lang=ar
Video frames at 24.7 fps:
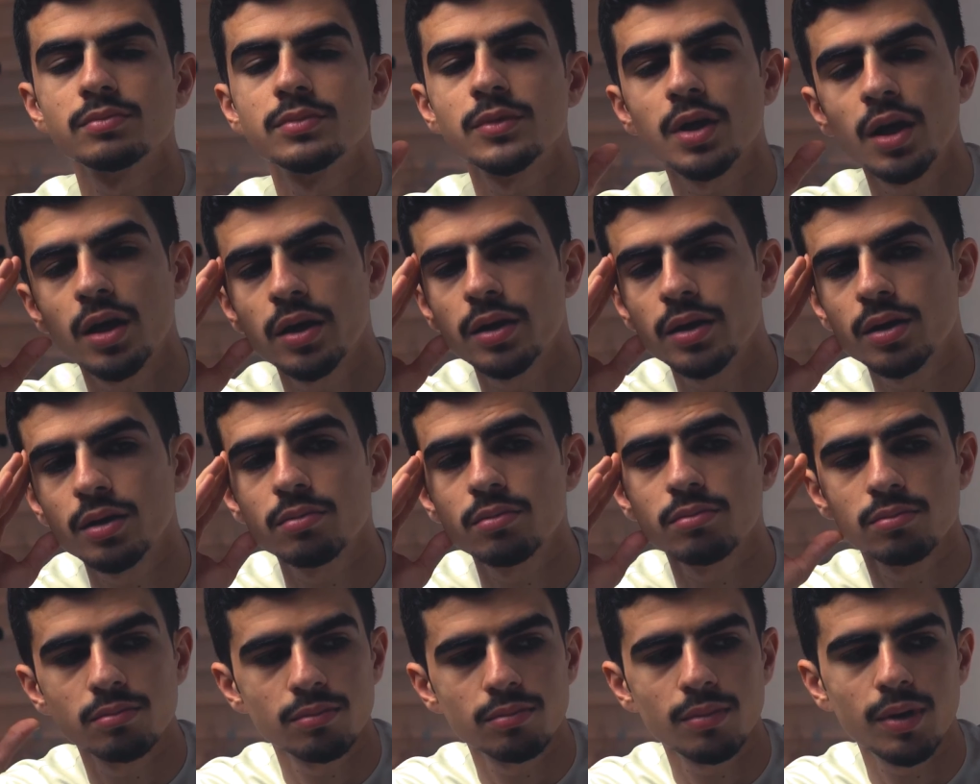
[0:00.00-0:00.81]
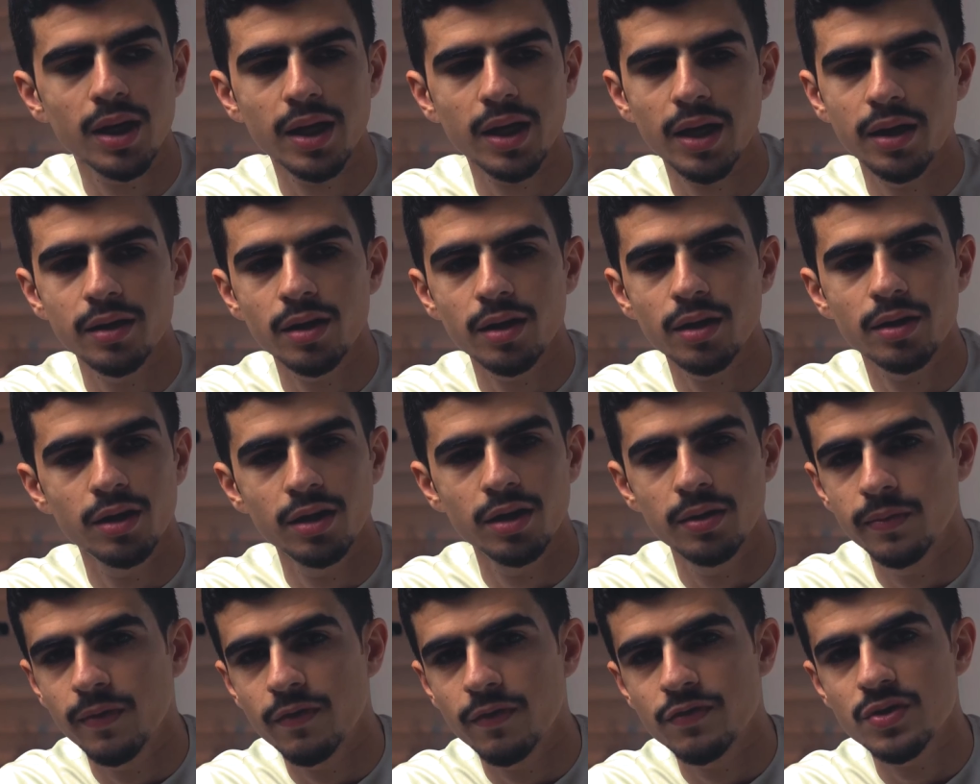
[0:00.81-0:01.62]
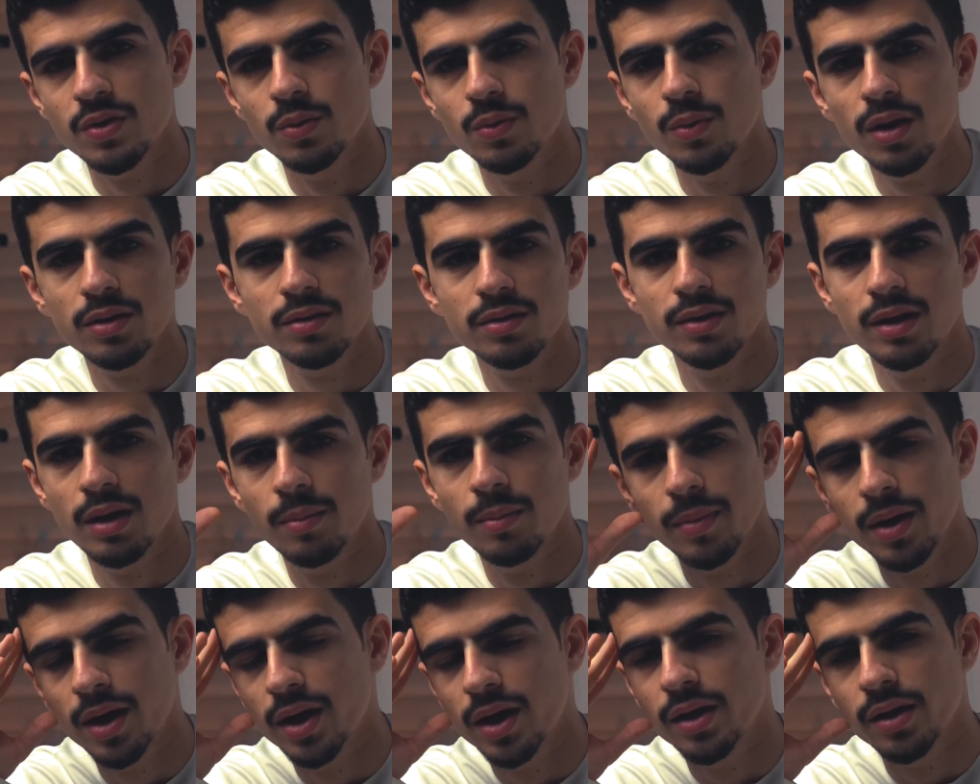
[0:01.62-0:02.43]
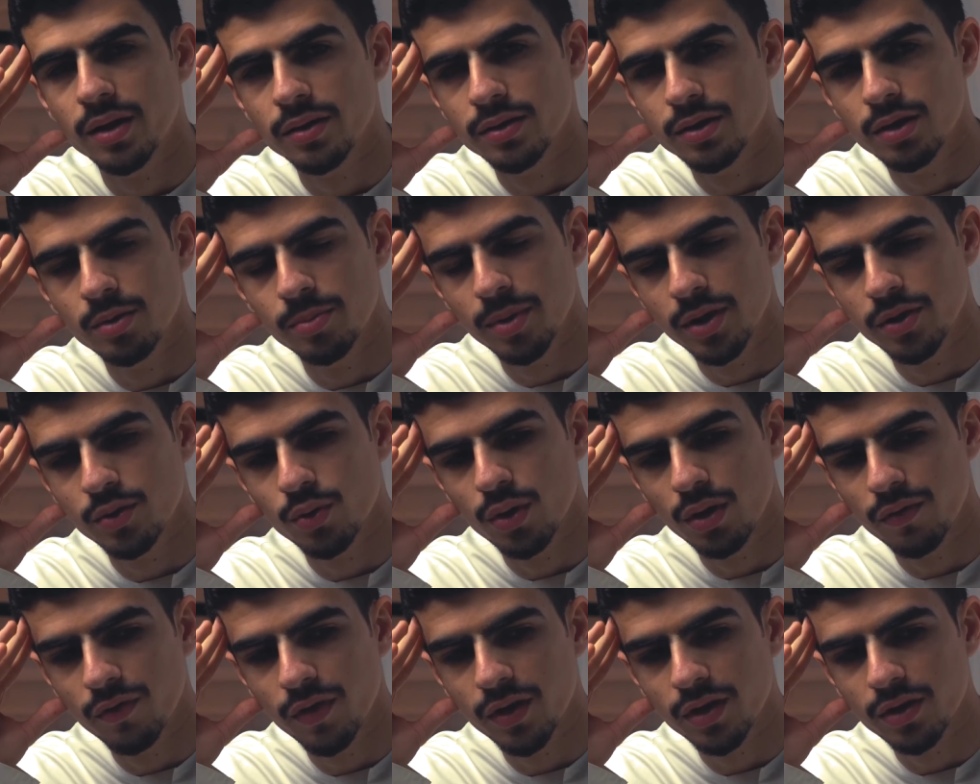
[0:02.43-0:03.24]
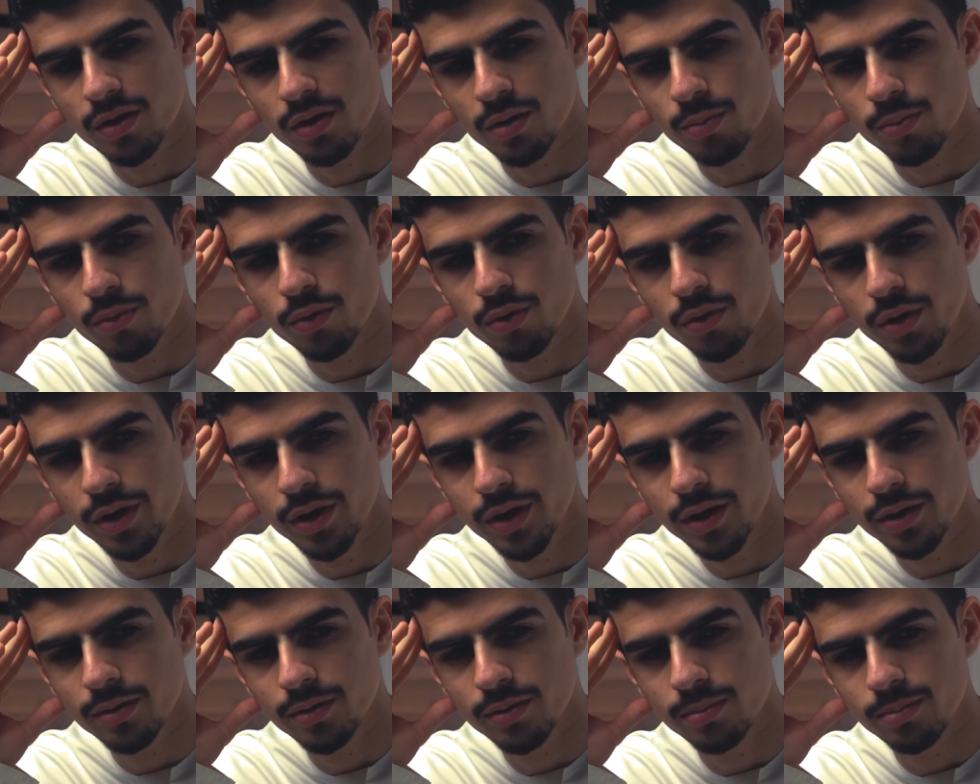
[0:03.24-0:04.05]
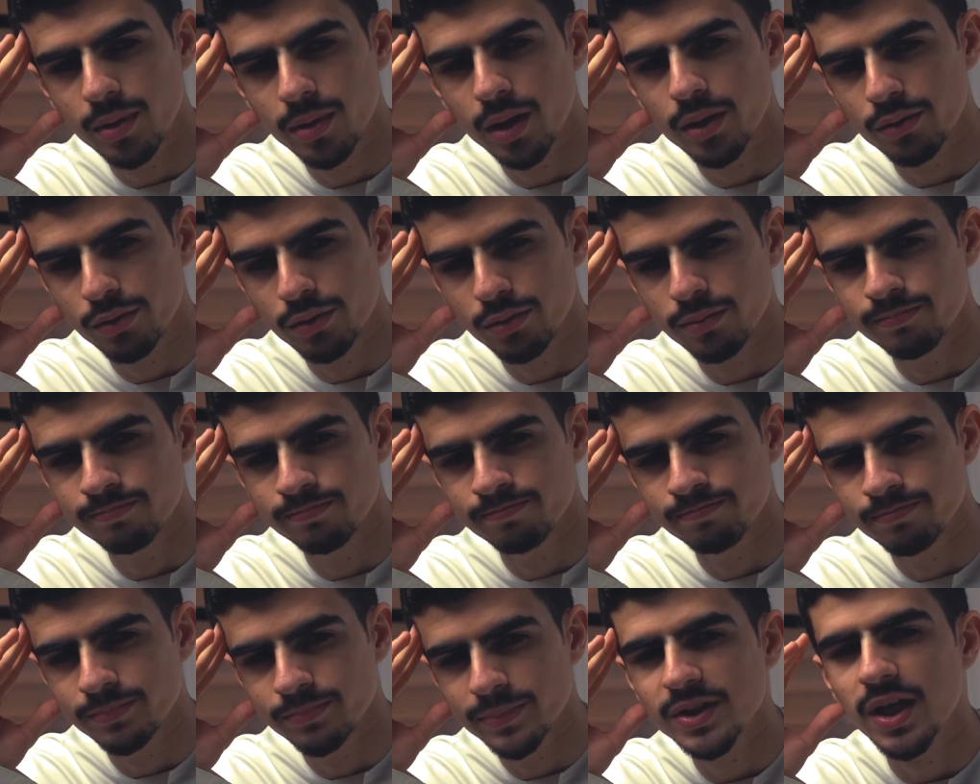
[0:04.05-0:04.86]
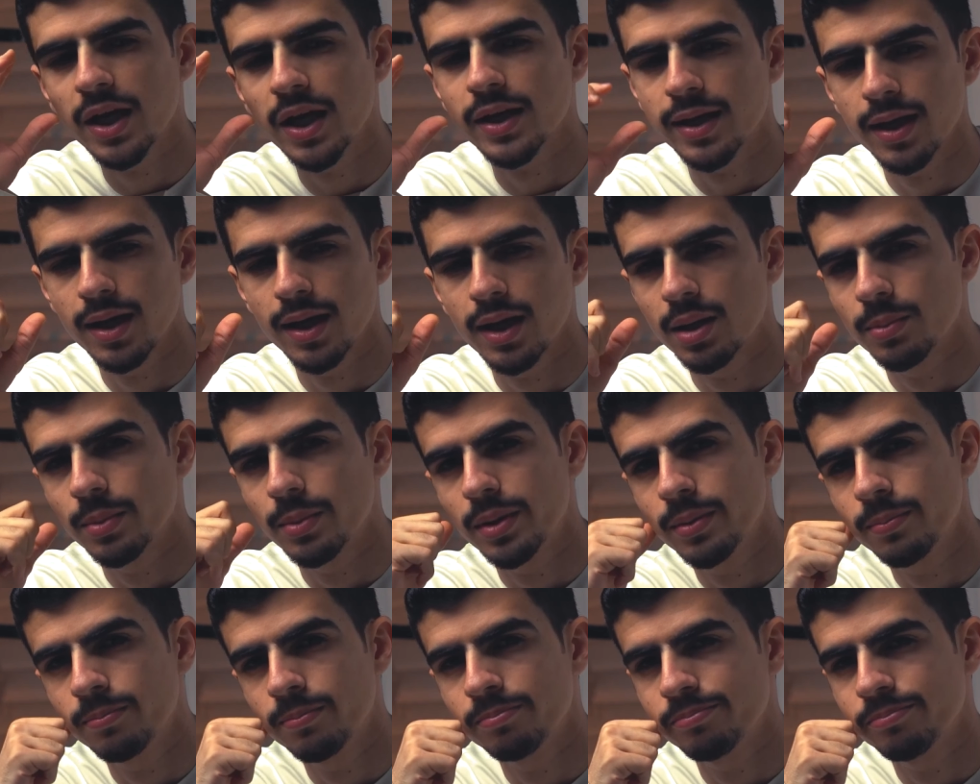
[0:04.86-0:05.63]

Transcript: يعني ما كان يقنعني بنفس الوقت لين ما أنا أرد البيت وأفكر بروحي أقول امم صح كلامه